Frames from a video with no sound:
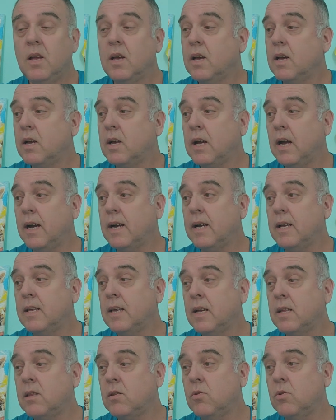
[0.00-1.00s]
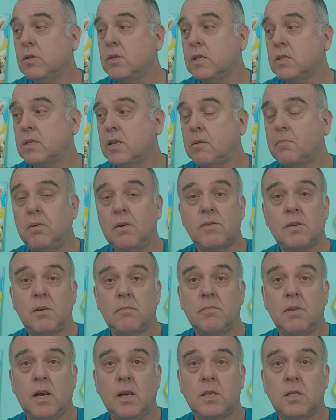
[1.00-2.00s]
Э, как они относятся к
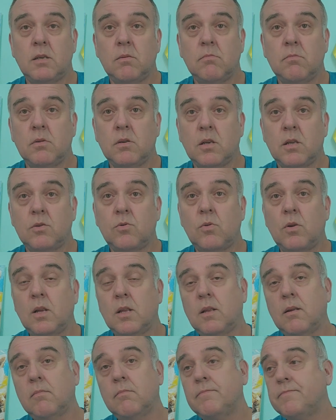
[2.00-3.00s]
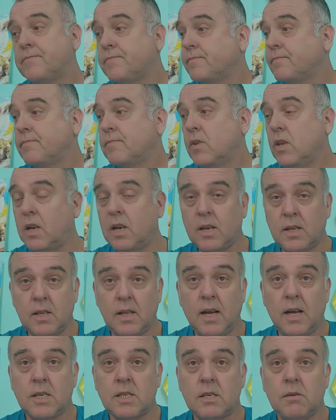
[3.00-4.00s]
бывшим нашим, которые там, или к
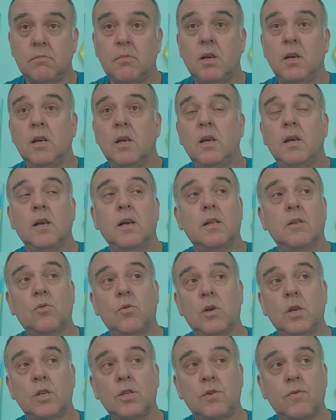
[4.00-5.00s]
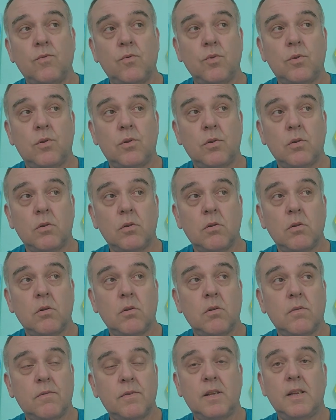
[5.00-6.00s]
нашим, которые живут э,
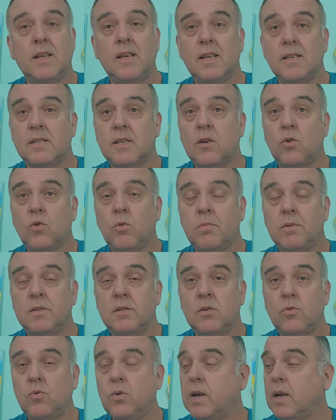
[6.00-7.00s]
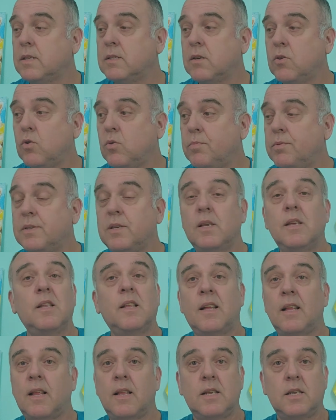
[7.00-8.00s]
в Донецкой области, Луганской области, не
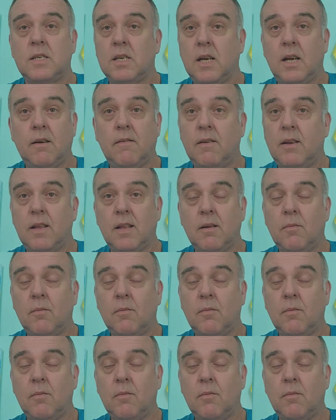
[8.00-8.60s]
надо даже говорить.